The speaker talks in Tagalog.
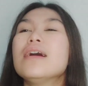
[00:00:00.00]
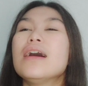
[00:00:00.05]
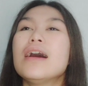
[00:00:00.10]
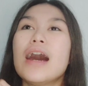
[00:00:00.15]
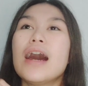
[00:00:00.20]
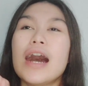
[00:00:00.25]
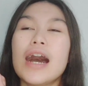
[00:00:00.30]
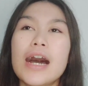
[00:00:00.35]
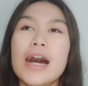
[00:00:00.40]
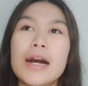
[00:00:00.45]

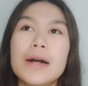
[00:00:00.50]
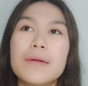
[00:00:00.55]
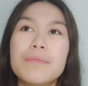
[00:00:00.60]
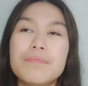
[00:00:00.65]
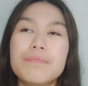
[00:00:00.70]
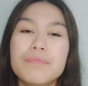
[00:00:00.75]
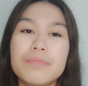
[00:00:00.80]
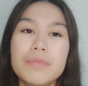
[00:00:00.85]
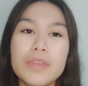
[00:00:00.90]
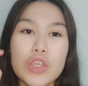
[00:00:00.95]

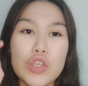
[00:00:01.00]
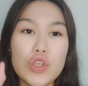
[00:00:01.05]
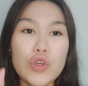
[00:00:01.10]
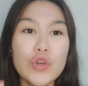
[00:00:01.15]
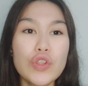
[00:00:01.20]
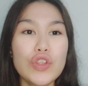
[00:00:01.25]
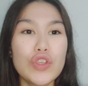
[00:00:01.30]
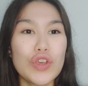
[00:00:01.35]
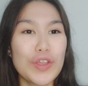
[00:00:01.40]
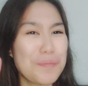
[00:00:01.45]
um,
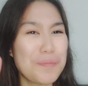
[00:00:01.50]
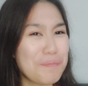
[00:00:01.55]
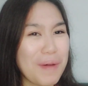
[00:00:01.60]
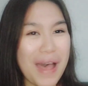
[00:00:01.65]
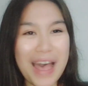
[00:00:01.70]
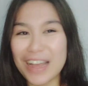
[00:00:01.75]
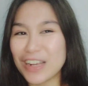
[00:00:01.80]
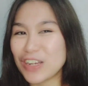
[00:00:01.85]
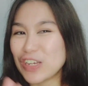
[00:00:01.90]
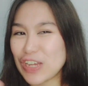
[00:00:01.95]
Union
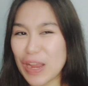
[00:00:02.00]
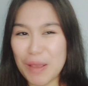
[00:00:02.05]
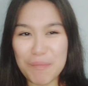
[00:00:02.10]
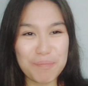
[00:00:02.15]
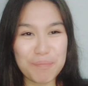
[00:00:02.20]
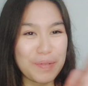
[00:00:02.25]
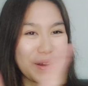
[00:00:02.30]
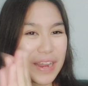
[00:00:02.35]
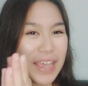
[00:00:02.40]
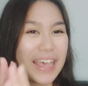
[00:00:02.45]
Bank
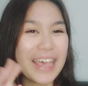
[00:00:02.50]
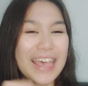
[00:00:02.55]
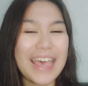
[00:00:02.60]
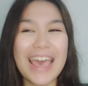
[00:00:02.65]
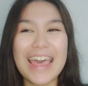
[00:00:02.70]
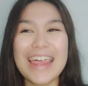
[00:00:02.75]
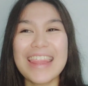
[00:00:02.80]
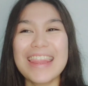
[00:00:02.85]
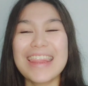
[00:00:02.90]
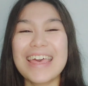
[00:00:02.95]
syempre,
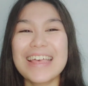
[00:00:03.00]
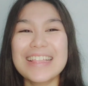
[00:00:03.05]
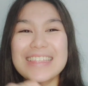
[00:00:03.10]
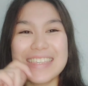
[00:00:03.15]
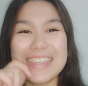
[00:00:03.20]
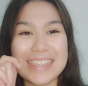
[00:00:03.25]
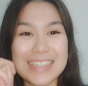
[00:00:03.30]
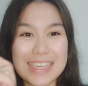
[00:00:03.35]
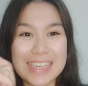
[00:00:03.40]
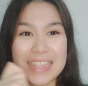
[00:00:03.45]
and then
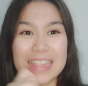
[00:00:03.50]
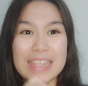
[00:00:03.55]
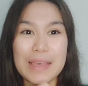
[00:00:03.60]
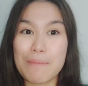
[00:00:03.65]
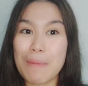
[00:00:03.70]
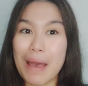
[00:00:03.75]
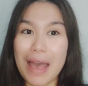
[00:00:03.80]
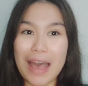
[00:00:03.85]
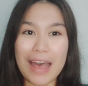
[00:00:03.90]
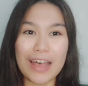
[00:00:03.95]
si
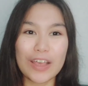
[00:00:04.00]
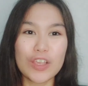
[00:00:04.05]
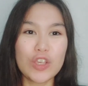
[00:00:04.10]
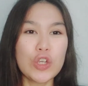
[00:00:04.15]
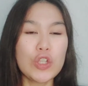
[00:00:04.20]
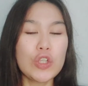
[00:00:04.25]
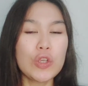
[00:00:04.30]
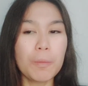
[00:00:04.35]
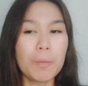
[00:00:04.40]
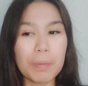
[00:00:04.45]
Citibank.
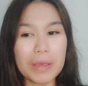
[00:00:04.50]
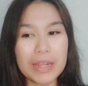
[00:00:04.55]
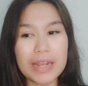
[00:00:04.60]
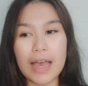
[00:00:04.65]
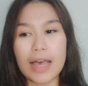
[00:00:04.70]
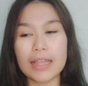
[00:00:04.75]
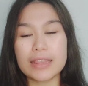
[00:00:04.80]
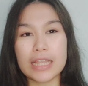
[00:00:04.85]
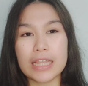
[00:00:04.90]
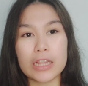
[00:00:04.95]
Yun yung
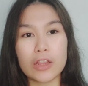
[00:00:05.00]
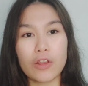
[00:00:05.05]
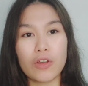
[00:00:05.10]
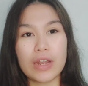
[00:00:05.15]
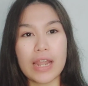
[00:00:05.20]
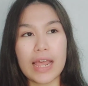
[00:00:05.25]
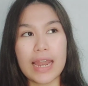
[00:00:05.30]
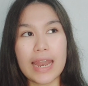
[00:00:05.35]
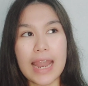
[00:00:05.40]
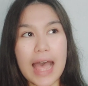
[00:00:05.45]
pinakatatlo
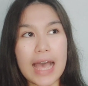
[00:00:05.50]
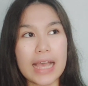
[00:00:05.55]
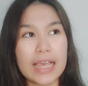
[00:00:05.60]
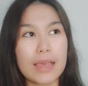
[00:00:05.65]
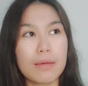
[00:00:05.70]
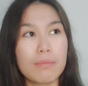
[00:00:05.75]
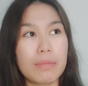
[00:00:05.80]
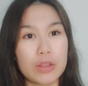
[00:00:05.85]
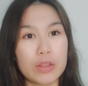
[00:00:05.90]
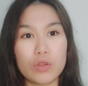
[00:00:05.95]
na
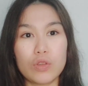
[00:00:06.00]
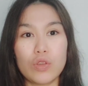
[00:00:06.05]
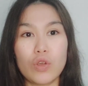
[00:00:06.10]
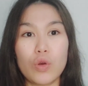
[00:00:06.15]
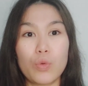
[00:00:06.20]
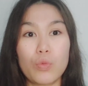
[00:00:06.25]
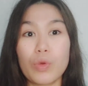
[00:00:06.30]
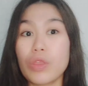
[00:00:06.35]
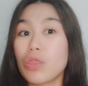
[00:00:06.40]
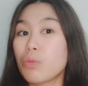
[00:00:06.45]
laging
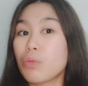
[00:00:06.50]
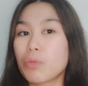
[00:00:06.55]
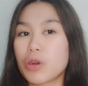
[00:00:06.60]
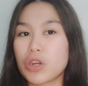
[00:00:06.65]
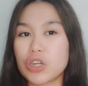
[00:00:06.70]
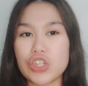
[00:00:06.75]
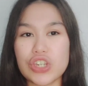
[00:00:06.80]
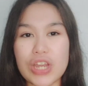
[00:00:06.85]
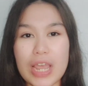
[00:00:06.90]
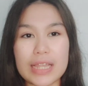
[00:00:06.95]
matunog with
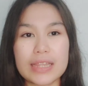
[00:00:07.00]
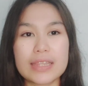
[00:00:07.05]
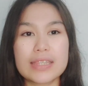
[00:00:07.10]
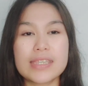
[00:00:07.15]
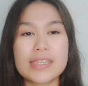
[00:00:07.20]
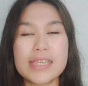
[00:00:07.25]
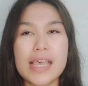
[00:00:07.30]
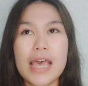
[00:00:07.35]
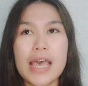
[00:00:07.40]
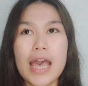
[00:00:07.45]

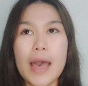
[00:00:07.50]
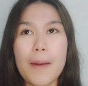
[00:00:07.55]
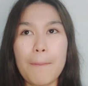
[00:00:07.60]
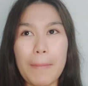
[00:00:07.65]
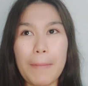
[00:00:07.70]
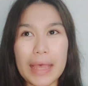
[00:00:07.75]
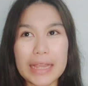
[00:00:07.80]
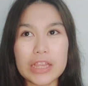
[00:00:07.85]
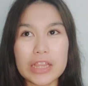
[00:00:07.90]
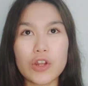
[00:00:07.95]
merchants.
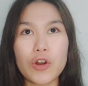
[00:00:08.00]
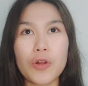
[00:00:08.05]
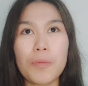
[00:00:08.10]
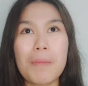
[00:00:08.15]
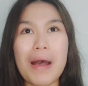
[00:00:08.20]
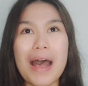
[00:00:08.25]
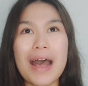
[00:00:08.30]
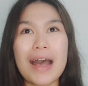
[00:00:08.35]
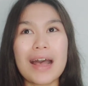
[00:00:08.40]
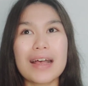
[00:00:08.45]

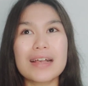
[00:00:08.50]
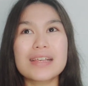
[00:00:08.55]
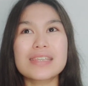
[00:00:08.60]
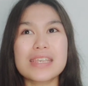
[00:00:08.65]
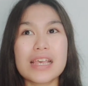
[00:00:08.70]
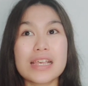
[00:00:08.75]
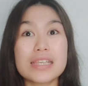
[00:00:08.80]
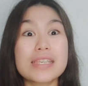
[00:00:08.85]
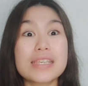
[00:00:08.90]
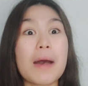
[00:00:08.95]
Metrobank
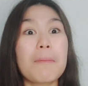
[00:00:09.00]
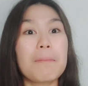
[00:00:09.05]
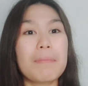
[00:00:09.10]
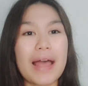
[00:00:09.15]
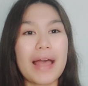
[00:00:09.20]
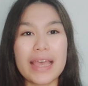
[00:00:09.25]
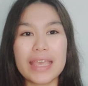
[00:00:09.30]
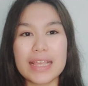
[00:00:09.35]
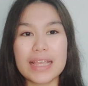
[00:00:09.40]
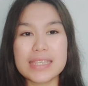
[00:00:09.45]
kasi sa
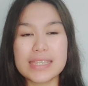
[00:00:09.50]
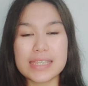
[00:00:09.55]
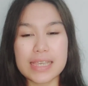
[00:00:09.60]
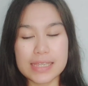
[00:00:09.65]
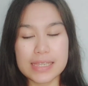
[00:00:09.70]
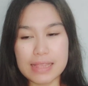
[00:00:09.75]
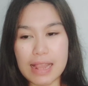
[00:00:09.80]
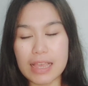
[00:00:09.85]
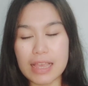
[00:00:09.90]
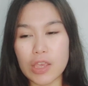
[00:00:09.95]

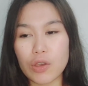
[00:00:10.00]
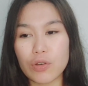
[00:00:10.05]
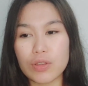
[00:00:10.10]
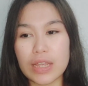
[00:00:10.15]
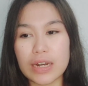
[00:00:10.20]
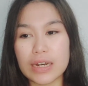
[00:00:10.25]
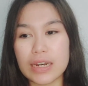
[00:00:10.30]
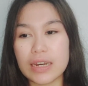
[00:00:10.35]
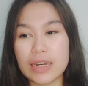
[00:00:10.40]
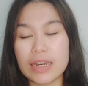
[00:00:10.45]
appliances, lagi ko
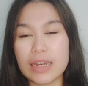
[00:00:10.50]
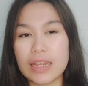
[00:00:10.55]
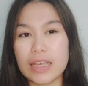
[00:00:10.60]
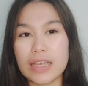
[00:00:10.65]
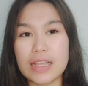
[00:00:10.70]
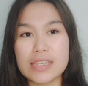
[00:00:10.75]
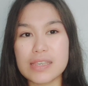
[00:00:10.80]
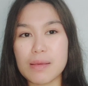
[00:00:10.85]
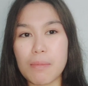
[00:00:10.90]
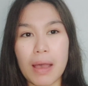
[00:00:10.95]
naririnig
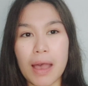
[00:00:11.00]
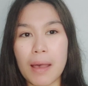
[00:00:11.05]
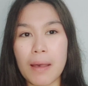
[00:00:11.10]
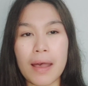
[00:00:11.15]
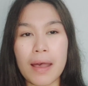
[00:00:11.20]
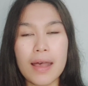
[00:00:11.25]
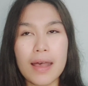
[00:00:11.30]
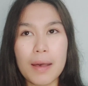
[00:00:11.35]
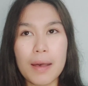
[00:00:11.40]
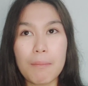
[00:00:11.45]
yan sa
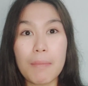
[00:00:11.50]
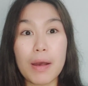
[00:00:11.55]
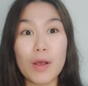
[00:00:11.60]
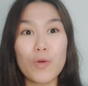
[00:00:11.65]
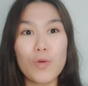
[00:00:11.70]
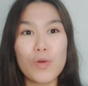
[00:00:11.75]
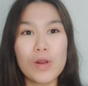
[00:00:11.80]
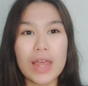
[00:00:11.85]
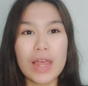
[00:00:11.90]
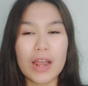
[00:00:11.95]
mga
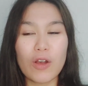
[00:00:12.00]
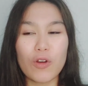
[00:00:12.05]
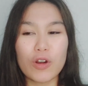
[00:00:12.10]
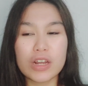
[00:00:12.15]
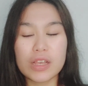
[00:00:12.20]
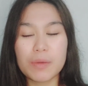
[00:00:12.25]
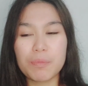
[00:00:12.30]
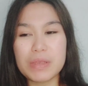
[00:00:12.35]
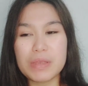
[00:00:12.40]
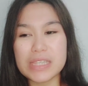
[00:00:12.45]
magulang or
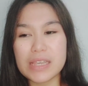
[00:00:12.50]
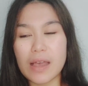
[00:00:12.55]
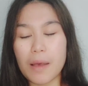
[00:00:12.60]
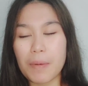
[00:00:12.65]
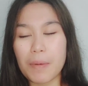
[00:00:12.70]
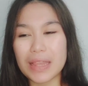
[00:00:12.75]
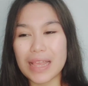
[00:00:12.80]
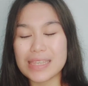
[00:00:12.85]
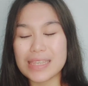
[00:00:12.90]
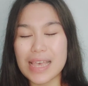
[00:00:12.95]
minsan
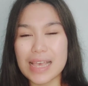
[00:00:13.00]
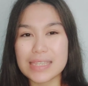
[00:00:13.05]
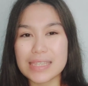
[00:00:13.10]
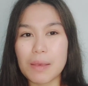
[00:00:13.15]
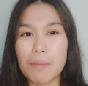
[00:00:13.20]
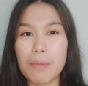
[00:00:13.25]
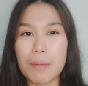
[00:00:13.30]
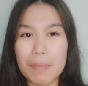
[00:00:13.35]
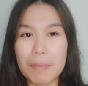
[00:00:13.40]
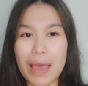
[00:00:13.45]
kapag nasa
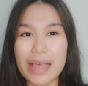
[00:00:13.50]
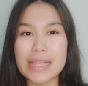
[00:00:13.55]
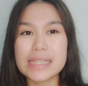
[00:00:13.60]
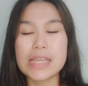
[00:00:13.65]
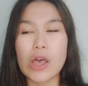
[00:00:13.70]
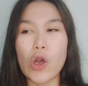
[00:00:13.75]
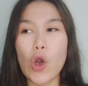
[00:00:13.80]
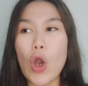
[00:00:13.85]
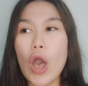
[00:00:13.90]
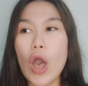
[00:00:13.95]
SM appliance ako,